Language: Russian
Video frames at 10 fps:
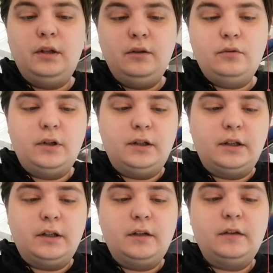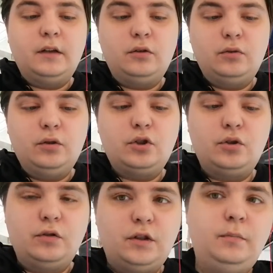Лио это как раз таки то,
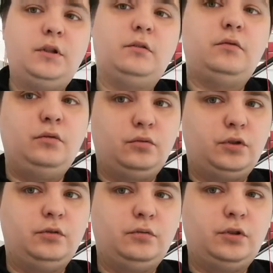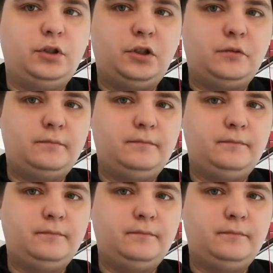что тебе нужно, дружище.